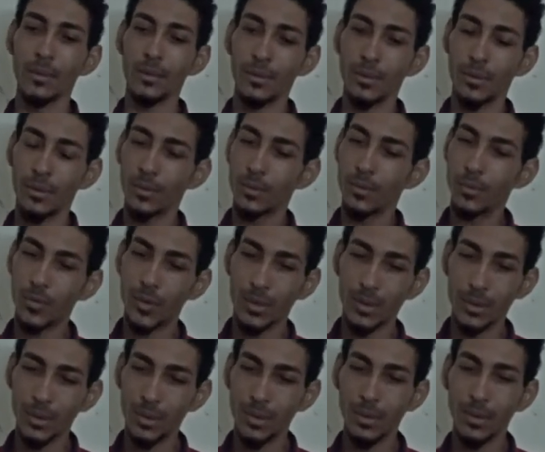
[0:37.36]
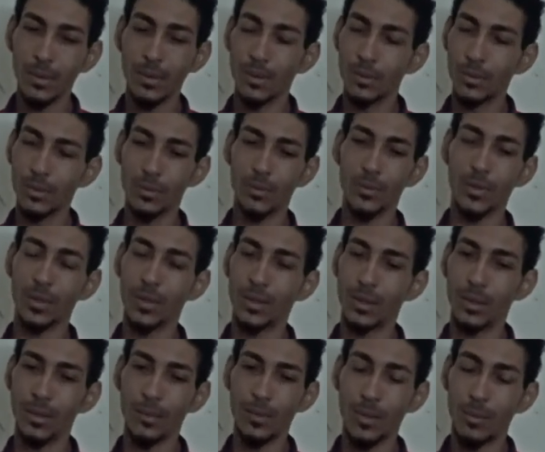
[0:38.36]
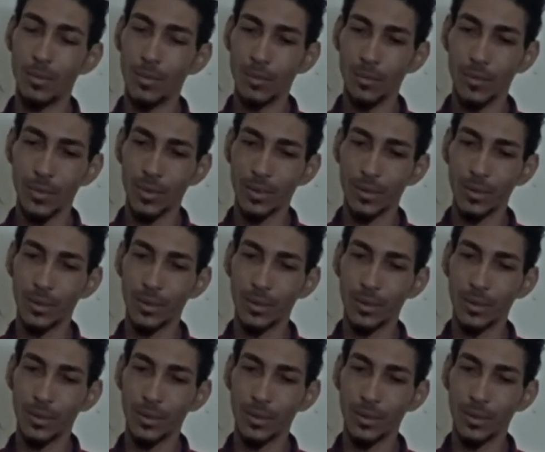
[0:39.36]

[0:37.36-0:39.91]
J'ai une moitié dit dans l'autre moitié, c'est pas pour moi.